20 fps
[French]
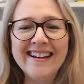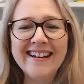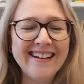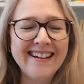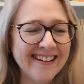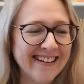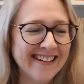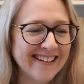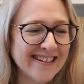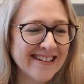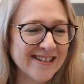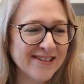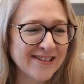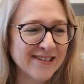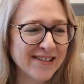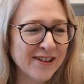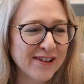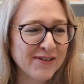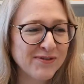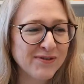je
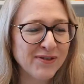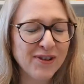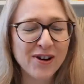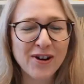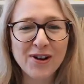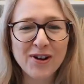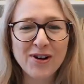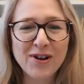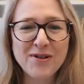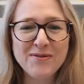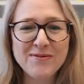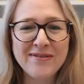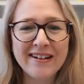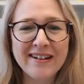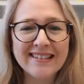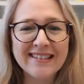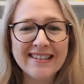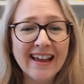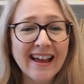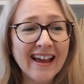viens de voir un
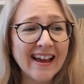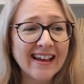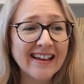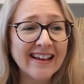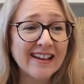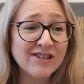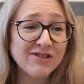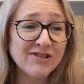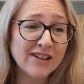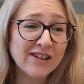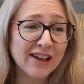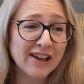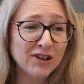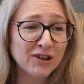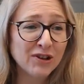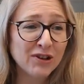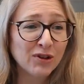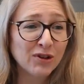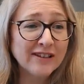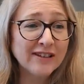commentaire et je vois qu'il y en a
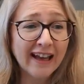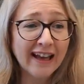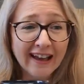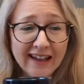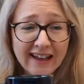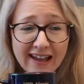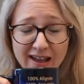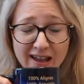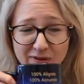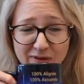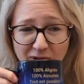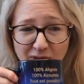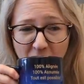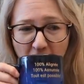d'autres qui arrivent.